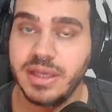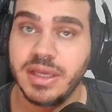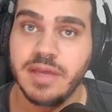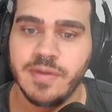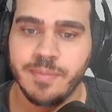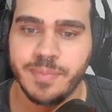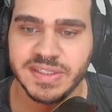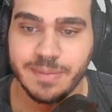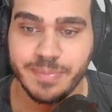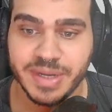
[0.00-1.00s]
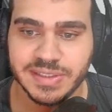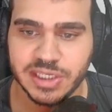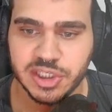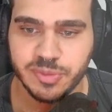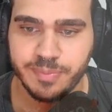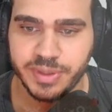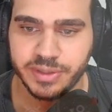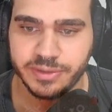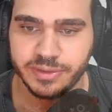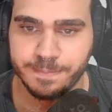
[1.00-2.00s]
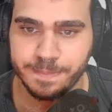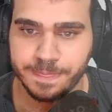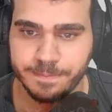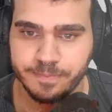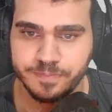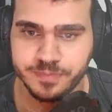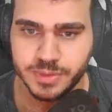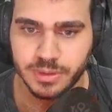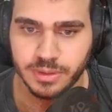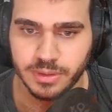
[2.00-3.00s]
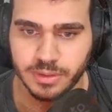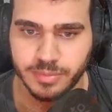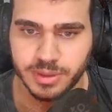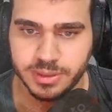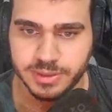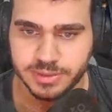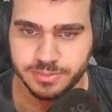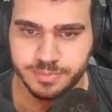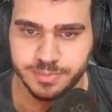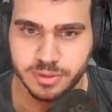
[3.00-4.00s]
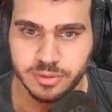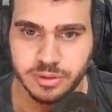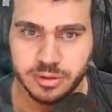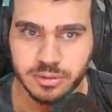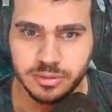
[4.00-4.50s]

e vamos passar pra sétima pena. Beleza. Pegou.